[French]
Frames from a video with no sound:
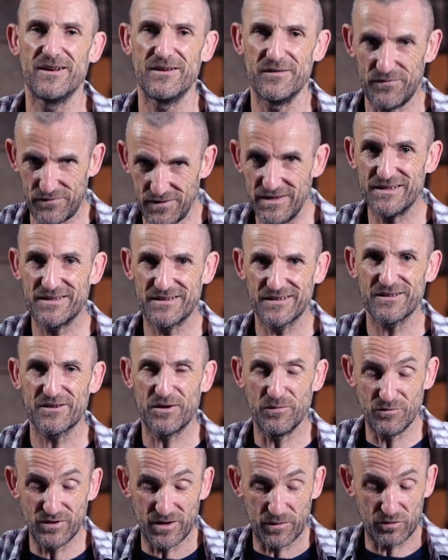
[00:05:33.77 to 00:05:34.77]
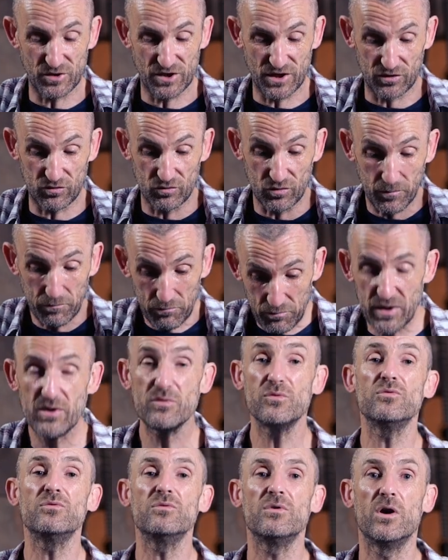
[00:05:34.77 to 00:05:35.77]
vite comme une appoggiature,
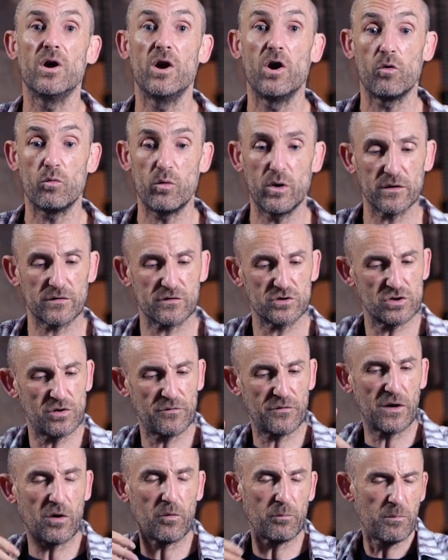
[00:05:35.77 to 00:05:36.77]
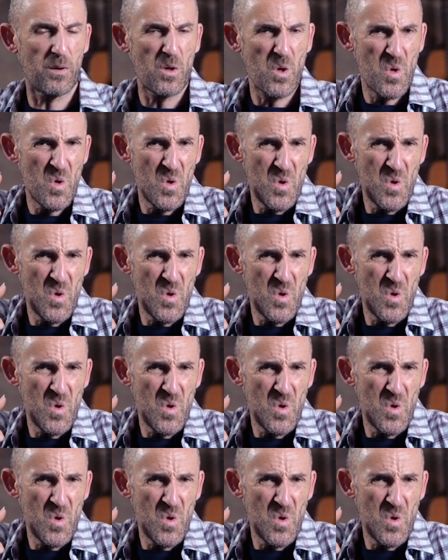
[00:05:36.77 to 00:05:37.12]
piou Ou est-ce que je le fais lent, piou